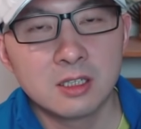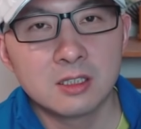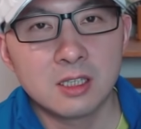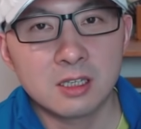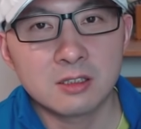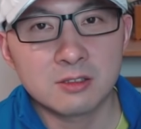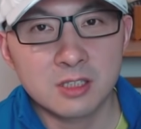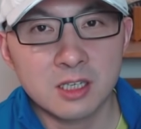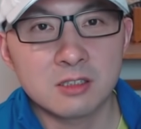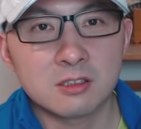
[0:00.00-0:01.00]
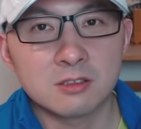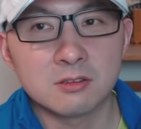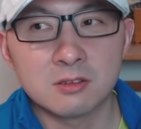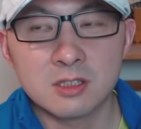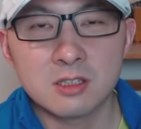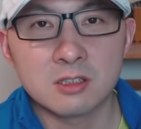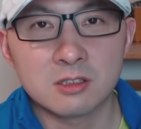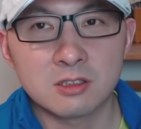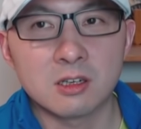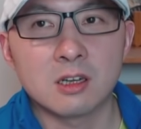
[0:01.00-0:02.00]
那两条线是有人解
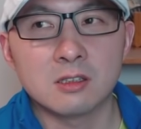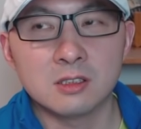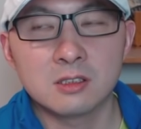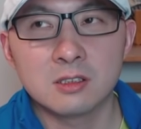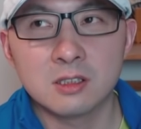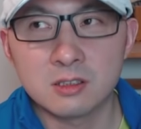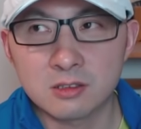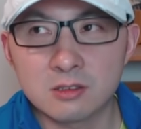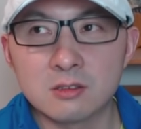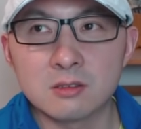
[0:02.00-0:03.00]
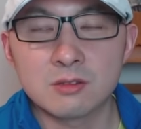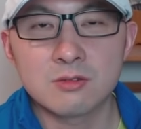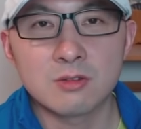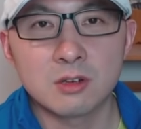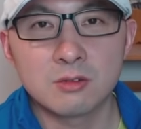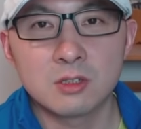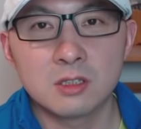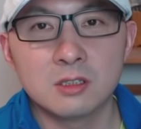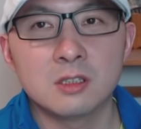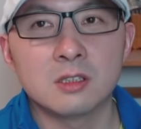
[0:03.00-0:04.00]
释了，一个呢是全国
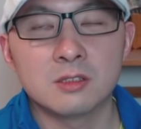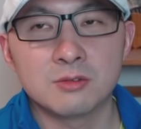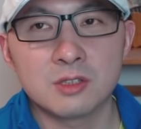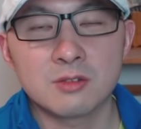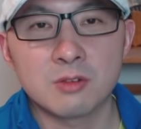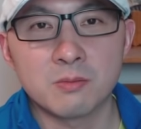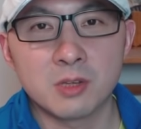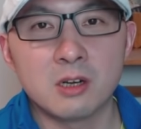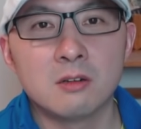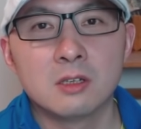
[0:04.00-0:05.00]
各地的邮寄选票，